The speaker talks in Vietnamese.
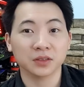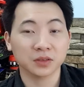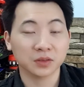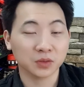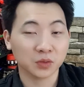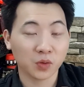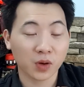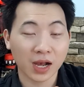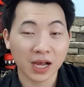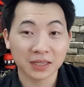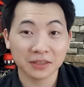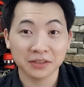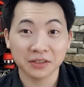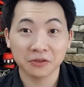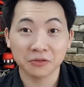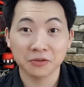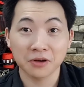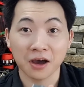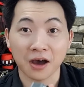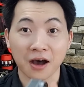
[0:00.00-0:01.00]
Nó, hoa tự nó
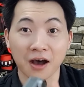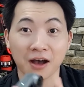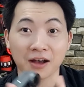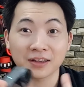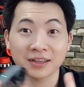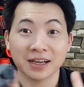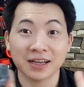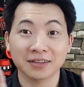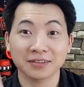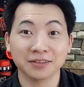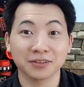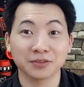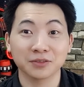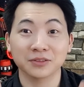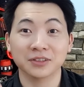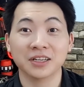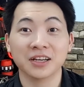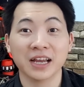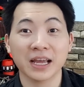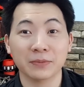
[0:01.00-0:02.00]
nở ra nhìn nó
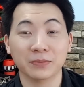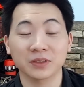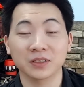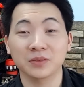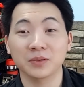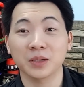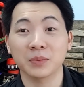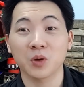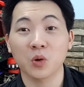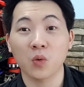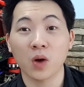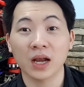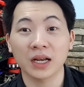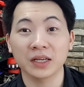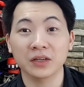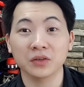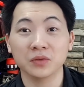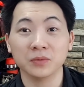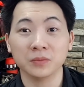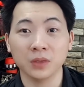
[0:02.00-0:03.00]
rất đẹp, nhưng mà bông hoa đấy
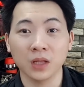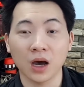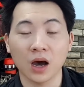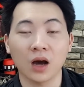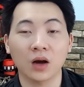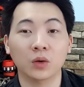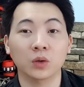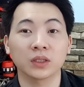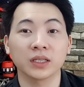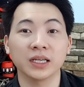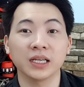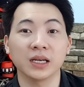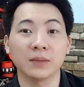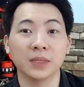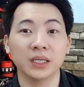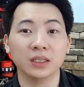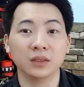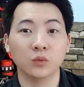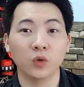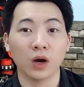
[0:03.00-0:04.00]
nó nở có thể là
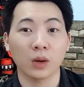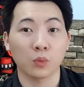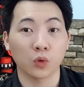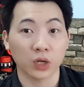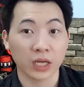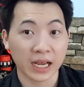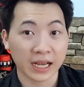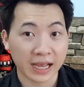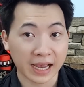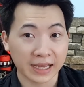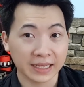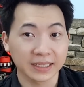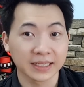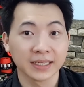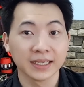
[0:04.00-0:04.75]
mất khoảng một hai ngày.